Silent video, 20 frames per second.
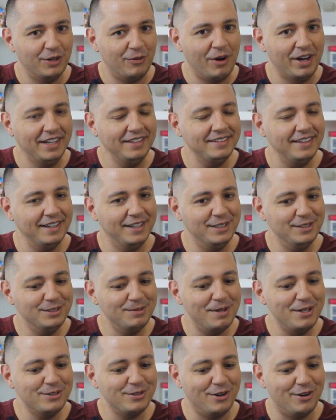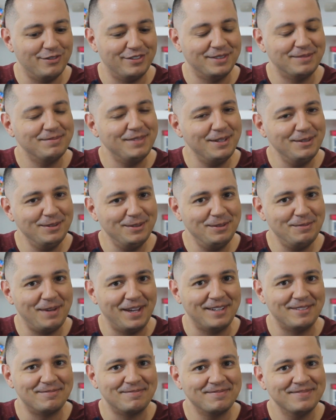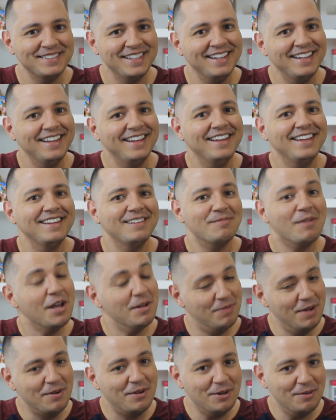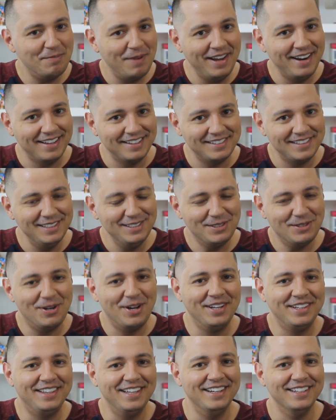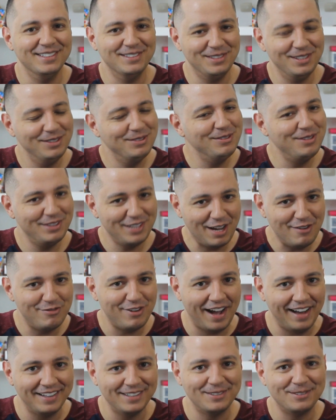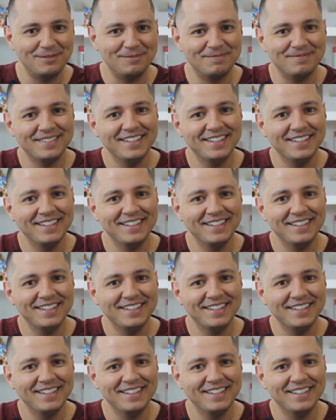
tem 40 anos, mas jovem, então tudo bem. Mas é porque não parece, né? anos, tá válido